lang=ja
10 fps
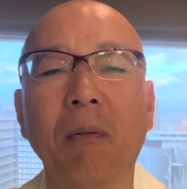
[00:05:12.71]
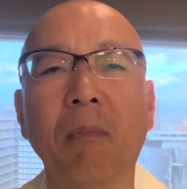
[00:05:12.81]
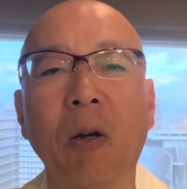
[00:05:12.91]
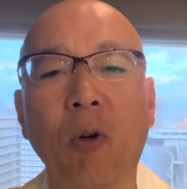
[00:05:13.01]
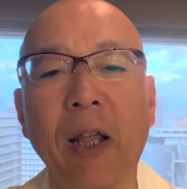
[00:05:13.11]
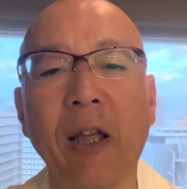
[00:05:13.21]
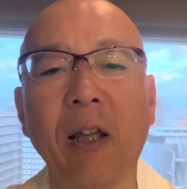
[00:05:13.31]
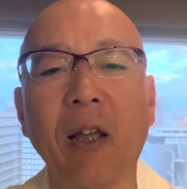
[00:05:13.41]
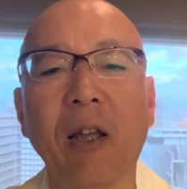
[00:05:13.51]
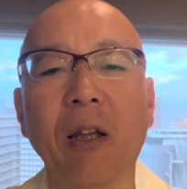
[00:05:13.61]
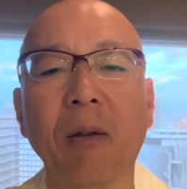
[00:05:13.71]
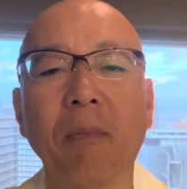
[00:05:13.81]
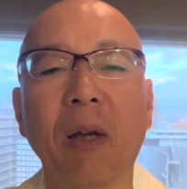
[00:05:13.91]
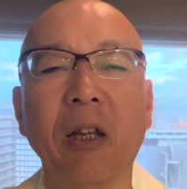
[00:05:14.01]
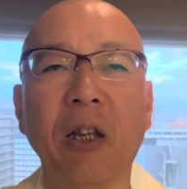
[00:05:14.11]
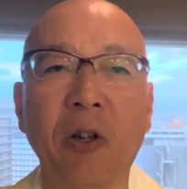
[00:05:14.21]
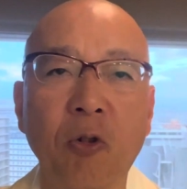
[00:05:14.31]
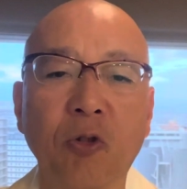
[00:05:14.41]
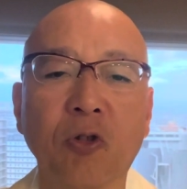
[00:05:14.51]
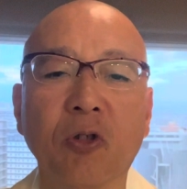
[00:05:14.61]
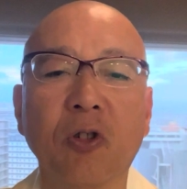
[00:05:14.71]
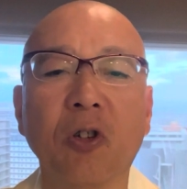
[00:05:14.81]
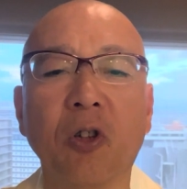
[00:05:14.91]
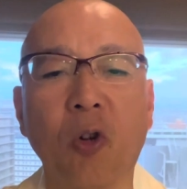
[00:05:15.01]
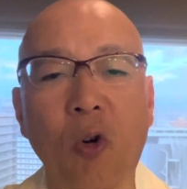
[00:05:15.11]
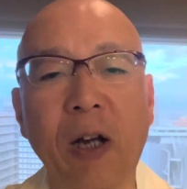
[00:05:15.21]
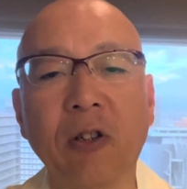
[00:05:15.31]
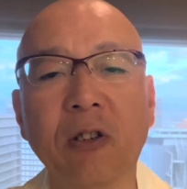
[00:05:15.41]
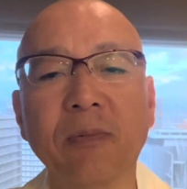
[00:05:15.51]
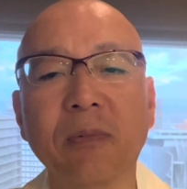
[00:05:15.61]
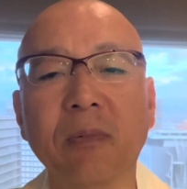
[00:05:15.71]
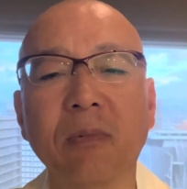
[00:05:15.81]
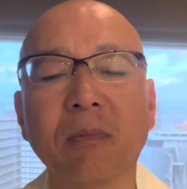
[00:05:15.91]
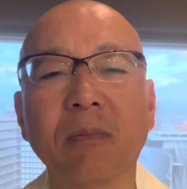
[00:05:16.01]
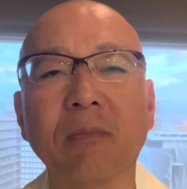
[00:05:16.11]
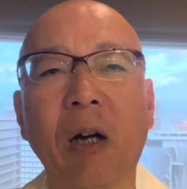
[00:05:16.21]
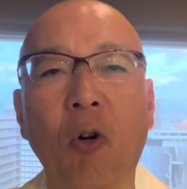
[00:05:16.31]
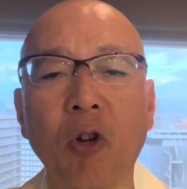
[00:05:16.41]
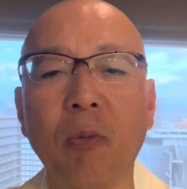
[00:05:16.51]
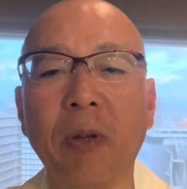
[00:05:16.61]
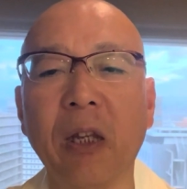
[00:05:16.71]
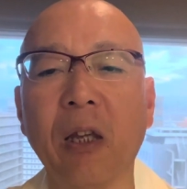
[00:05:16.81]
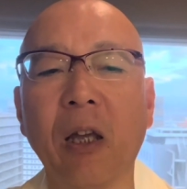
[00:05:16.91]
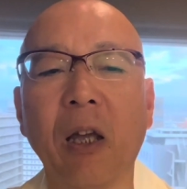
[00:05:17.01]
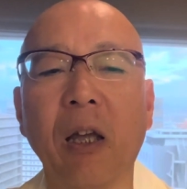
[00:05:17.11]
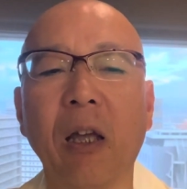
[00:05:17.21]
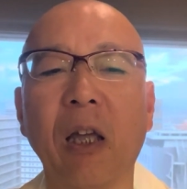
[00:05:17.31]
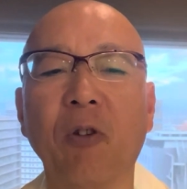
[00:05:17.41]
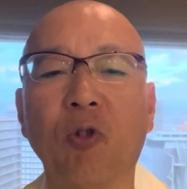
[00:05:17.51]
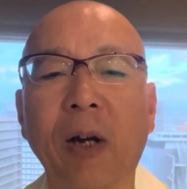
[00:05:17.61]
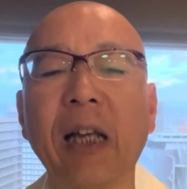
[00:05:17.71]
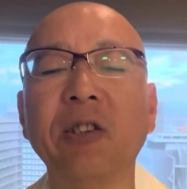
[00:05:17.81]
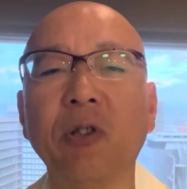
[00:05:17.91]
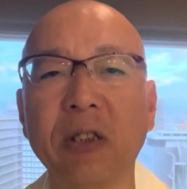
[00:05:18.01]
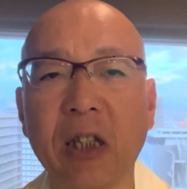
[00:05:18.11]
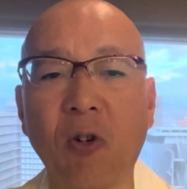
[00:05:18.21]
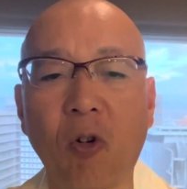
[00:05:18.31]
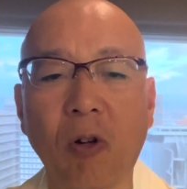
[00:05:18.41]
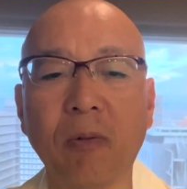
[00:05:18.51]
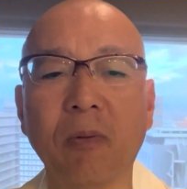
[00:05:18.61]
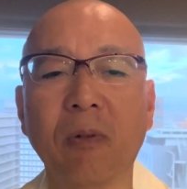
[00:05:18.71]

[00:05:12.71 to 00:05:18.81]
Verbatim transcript: まあ、これ、まあ、威力脅迫、まあ、および腐敗組織法